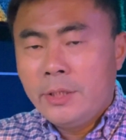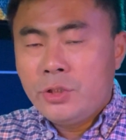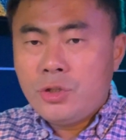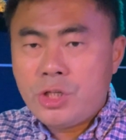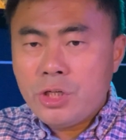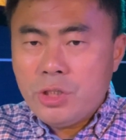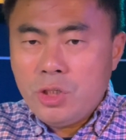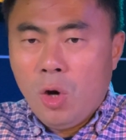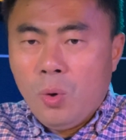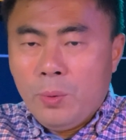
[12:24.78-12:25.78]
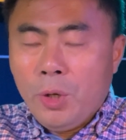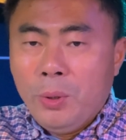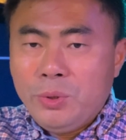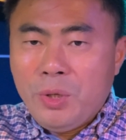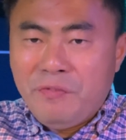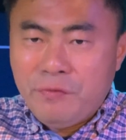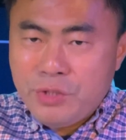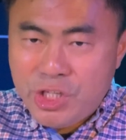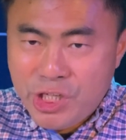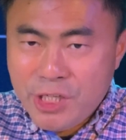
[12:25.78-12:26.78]
就是有有一对夫
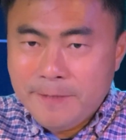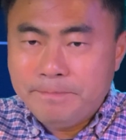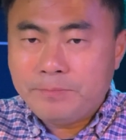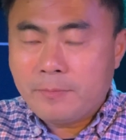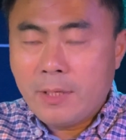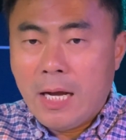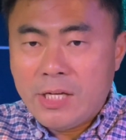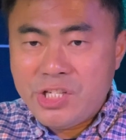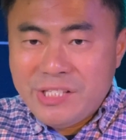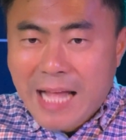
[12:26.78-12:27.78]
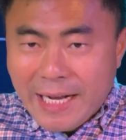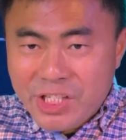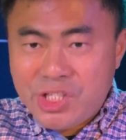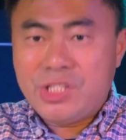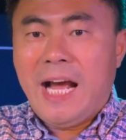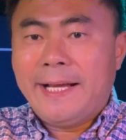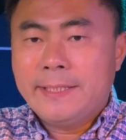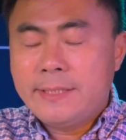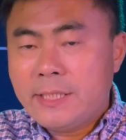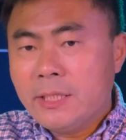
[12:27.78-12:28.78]
妻啊，是那个时
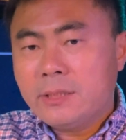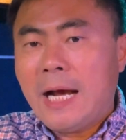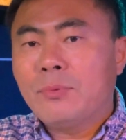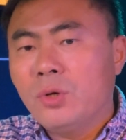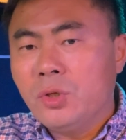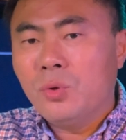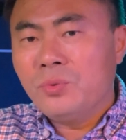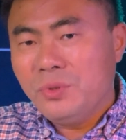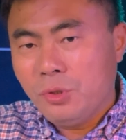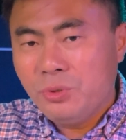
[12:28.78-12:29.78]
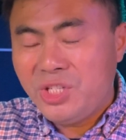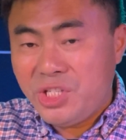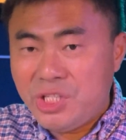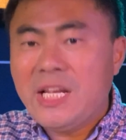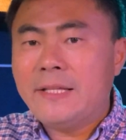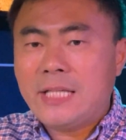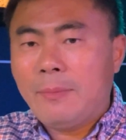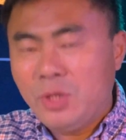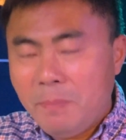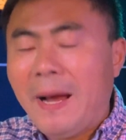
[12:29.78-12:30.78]
代，这个差不多有有几十年，差
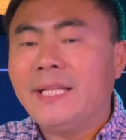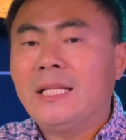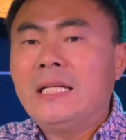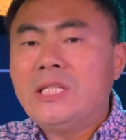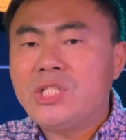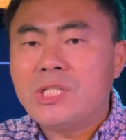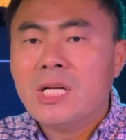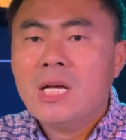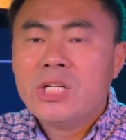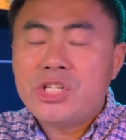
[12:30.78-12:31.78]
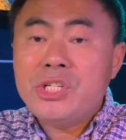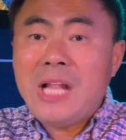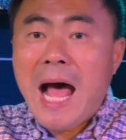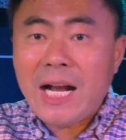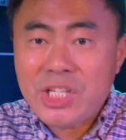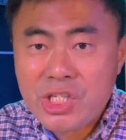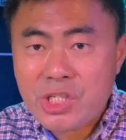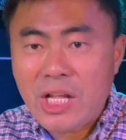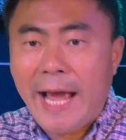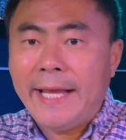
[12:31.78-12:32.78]
不多一百年的历史，是那个
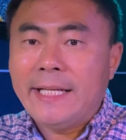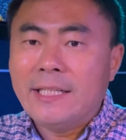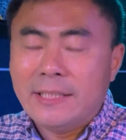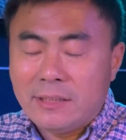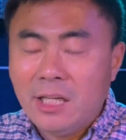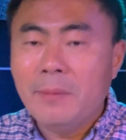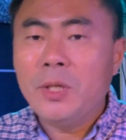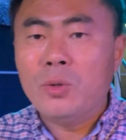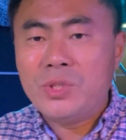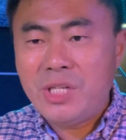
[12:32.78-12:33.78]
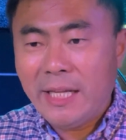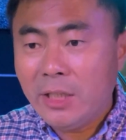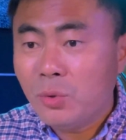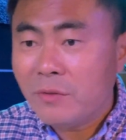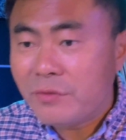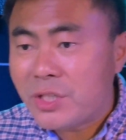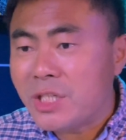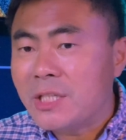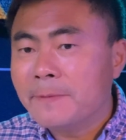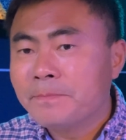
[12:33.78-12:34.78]
时代一个特别有钱的一对夫妻。